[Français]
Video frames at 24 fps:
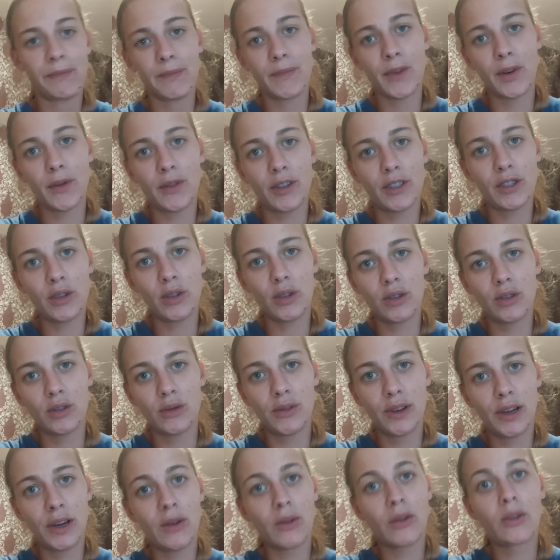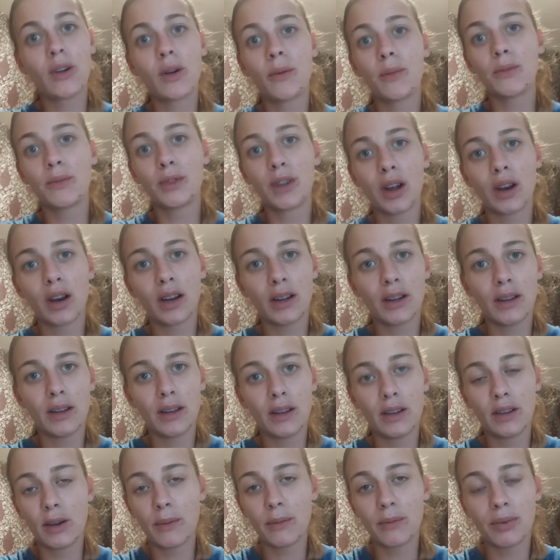Mais en fait, j'aurais dû faire euh, comme, dans
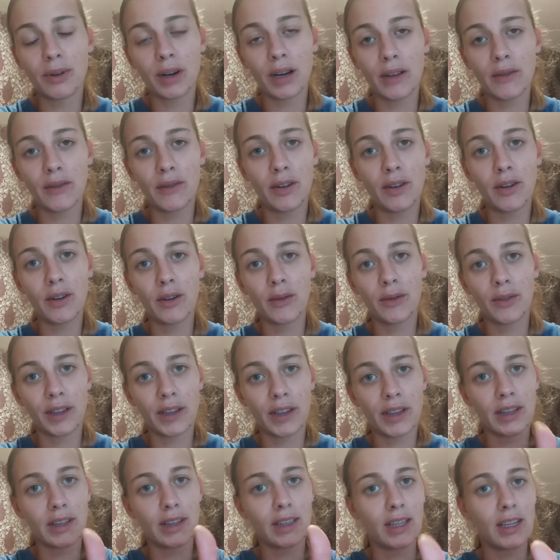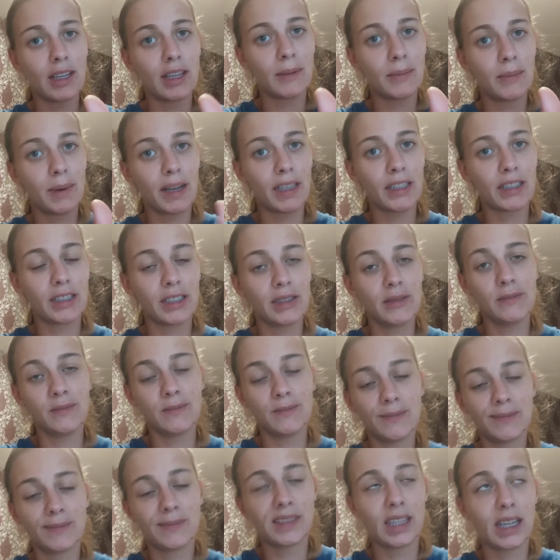les, comme pour les vlogs, en fait, des parties.
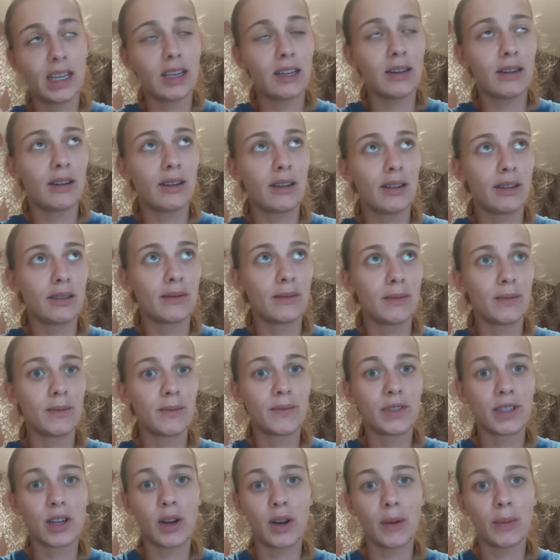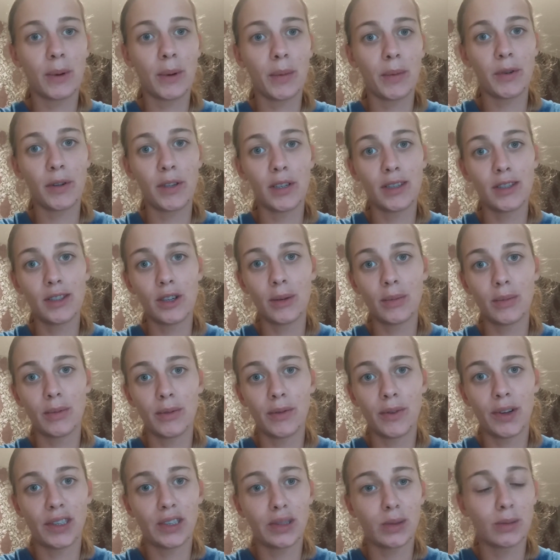Et ça aurait pas bugué, j'aurais pu
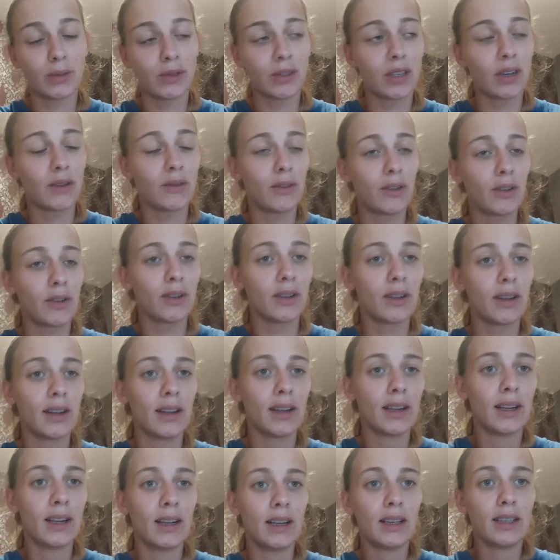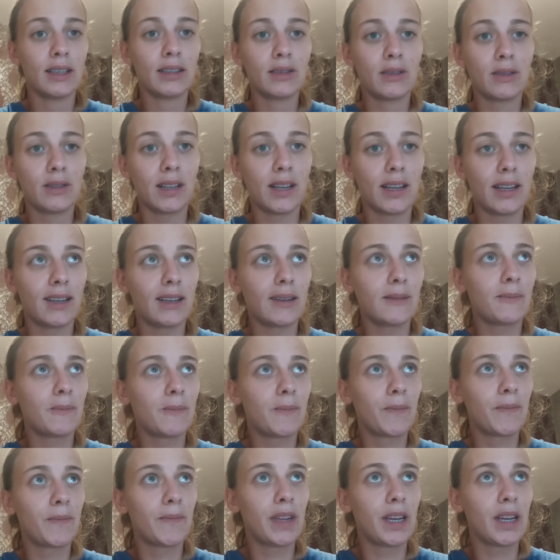le faire sur mon téléphone. Je suis deg.
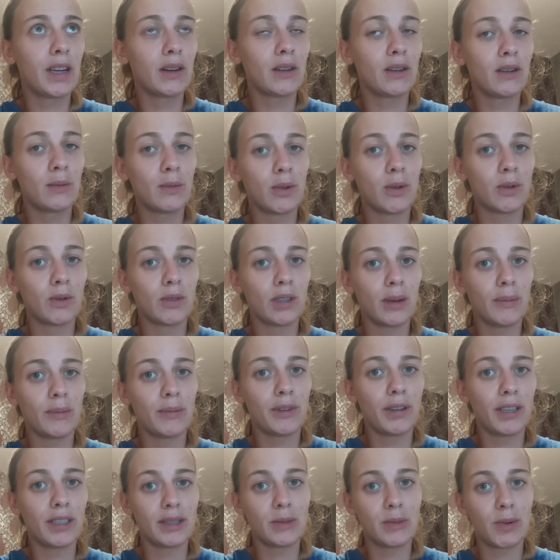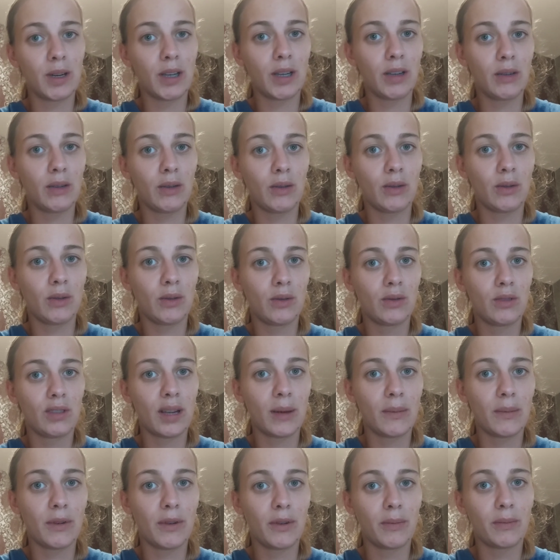Mais bon, il n'y a plus qu'à espérer que
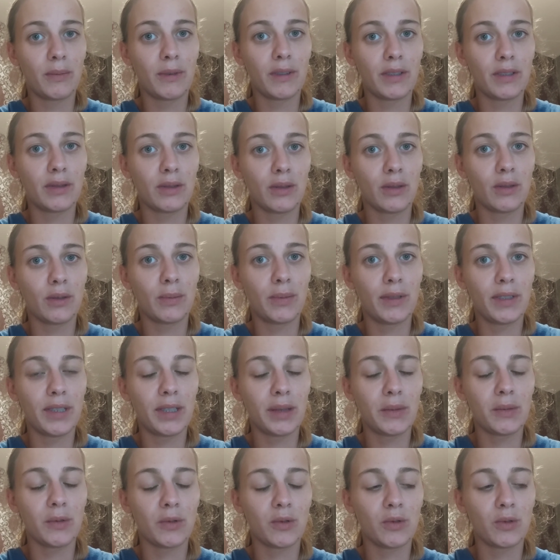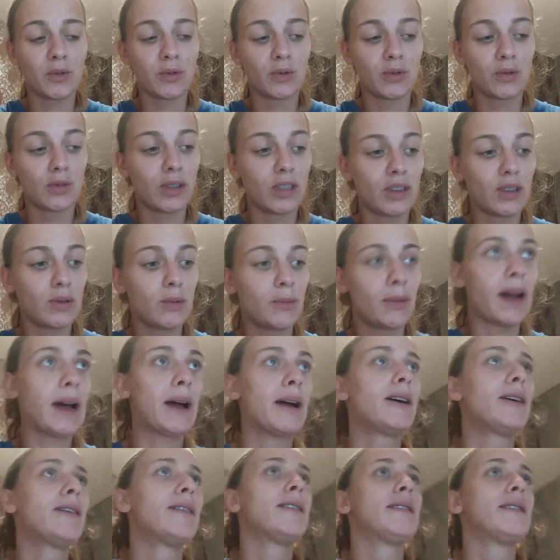ça bug pas sur le PC de mon conjoint demain.